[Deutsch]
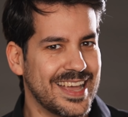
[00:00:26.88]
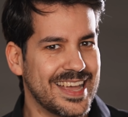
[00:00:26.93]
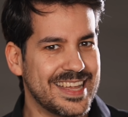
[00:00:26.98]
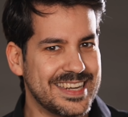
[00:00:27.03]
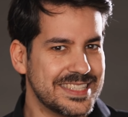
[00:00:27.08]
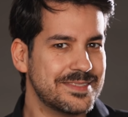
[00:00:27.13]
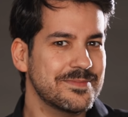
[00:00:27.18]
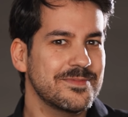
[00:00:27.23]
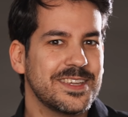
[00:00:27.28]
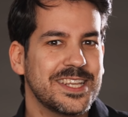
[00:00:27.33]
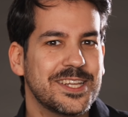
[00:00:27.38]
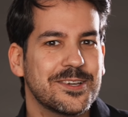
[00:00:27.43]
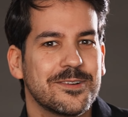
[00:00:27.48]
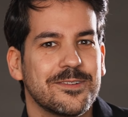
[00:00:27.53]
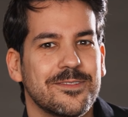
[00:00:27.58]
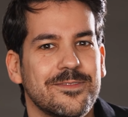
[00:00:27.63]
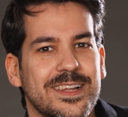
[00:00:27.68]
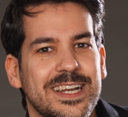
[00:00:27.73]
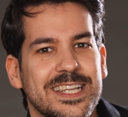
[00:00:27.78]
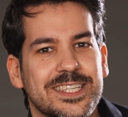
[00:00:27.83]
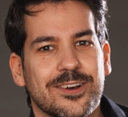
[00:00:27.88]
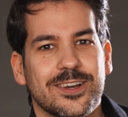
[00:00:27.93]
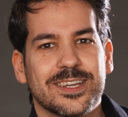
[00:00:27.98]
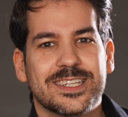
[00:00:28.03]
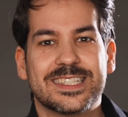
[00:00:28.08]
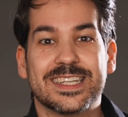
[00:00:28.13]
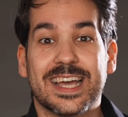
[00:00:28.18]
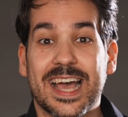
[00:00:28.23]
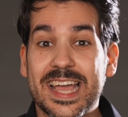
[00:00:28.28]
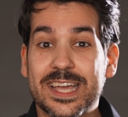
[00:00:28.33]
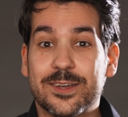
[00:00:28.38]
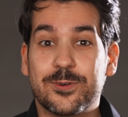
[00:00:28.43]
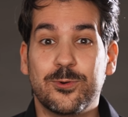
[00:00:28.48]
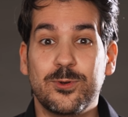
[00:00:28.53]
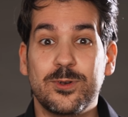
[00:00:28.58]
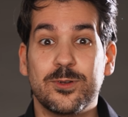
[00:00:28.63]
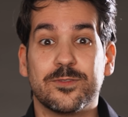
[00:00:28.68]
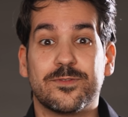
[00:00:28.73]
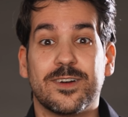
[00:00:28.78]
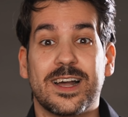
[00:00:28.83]
In diesem Video will ich euch drei
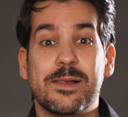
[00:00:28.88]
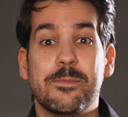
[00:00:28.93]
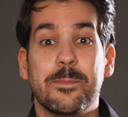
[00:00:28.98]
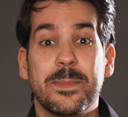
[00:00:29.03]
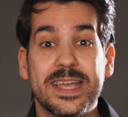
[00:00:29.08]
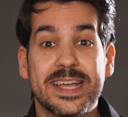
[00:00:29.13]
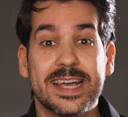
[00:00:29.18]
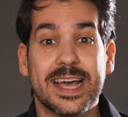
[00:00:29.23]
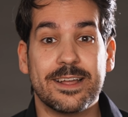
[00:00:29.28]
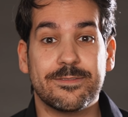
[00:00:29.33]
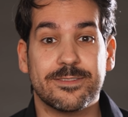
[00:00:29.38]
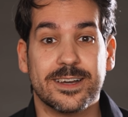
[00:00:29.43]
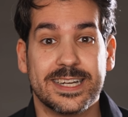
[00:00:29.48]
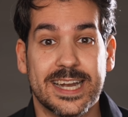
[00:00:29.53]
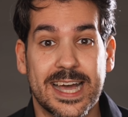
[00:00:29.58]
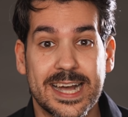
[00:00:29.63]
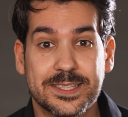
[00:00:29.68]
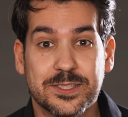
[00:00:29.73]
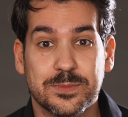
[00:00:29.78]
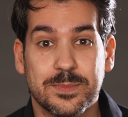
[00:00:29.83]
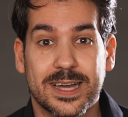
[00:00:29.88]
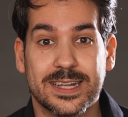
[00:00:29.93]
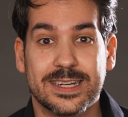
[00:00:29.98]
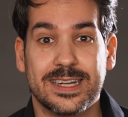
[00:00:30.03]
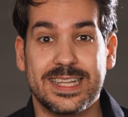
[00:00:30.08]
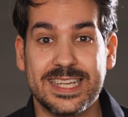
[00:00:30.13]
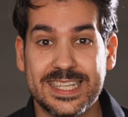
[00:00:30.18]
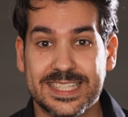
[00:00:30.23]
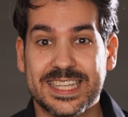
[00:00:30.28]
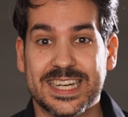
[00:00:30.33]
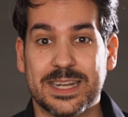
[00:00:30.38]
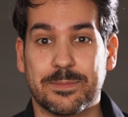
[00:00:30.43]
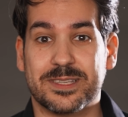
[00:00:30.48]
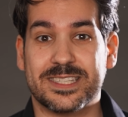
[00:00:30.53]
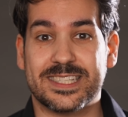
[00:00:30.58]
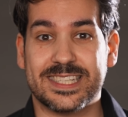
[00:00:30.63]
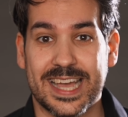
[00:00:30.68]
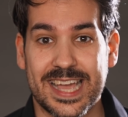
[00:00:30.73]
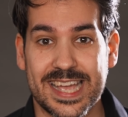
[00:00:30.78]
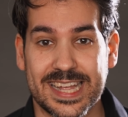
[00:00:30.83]
coole und vor allem mega einfach nachzumachende
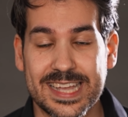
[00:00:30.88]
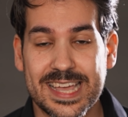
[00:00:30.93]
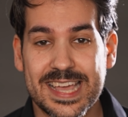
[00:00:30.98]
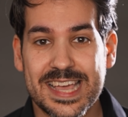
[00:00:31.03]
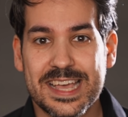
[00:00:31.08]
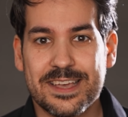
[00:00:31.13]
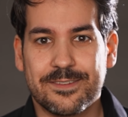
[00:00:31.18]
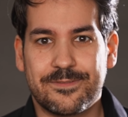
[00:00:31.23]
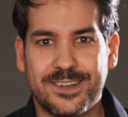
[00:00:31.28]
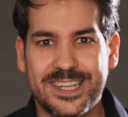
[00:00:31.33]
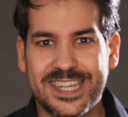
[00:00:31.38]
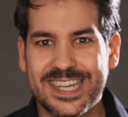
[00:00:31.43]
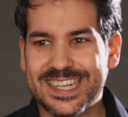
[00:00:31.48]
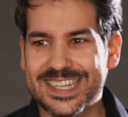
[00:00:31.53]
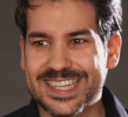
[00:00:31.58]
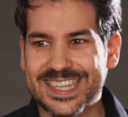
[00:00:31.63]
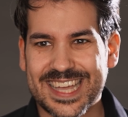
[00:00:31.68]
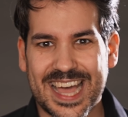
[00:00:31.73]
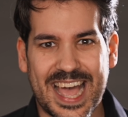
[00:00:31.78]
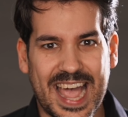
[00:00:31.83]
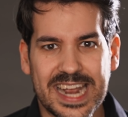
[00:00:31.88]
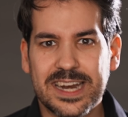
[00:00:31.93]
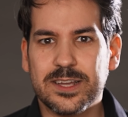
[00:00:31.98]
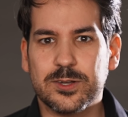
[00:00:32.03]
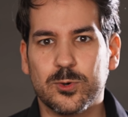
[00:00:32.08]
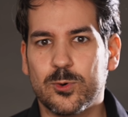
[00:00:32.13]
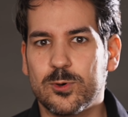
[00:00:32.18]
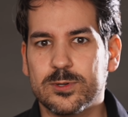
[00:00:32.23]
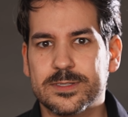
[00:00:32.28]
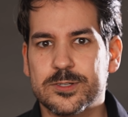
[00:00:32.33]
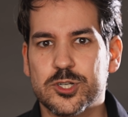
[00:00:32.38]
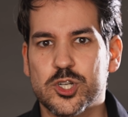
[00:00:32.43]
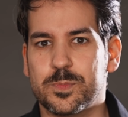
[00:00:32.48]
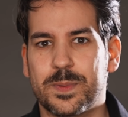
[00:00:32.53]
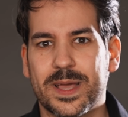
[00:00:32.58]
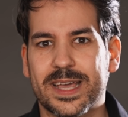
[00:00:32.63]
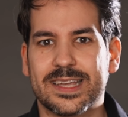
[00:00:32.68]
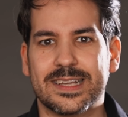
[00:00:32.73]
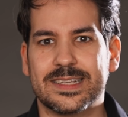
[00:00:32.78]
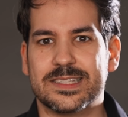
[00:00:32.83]
Lichtsetups zeigen, für die ihr keine großen
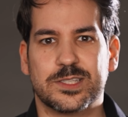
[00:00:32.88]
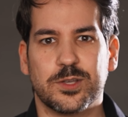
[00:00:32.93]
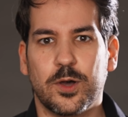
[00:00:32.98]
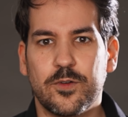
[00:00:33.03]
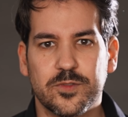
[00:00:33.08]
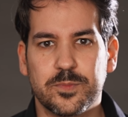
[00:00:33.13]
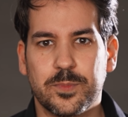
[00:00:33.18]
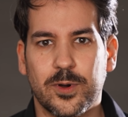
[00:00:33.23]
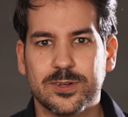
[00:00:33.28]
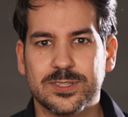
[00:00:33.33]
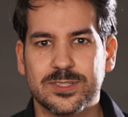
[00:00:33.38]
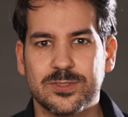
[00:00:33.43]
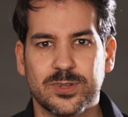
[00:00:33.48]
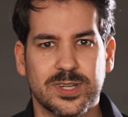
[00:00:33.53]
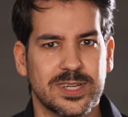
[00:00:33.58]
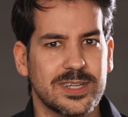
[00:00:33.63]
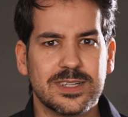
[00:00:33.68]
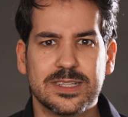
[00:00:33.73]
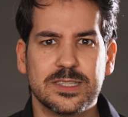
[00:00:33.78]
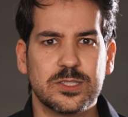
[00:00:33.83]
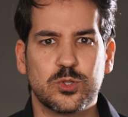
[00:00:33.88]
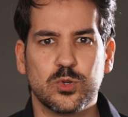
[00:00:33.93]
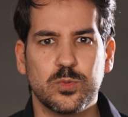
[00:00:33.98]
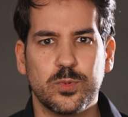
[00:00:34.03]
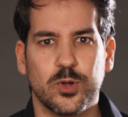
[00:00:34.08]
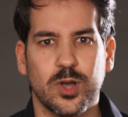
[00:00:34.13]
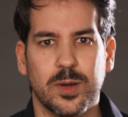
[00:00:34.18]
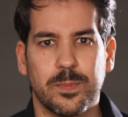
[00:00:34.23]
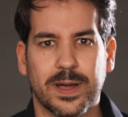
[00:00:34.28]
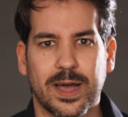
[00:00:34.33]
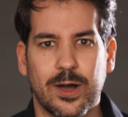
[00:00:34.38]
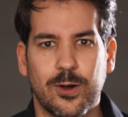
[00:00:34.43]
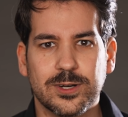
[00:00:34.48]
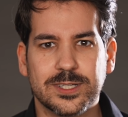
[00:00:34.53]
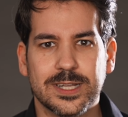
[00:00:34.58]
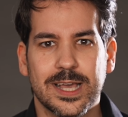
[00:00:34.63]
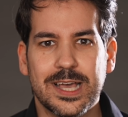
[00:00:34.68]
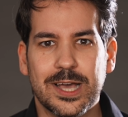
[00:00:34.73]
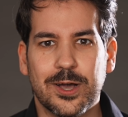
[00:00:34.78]
sperrigen Softboxen oder irgendein Zubehör braucht